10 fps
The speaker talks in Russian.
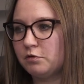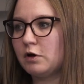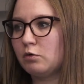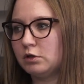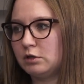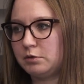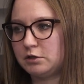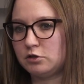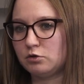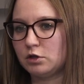воронке
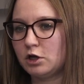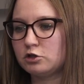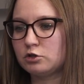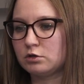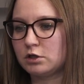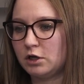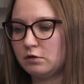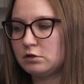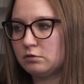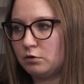произойдет так, что,
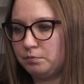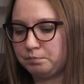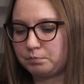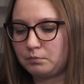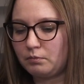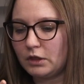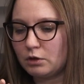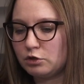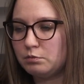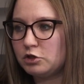скорее всего,
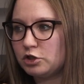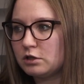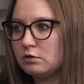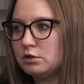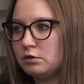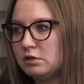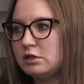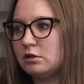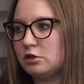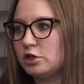у тебя часть людей
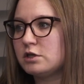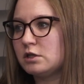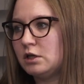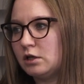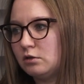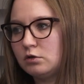выйдет, а часть нет.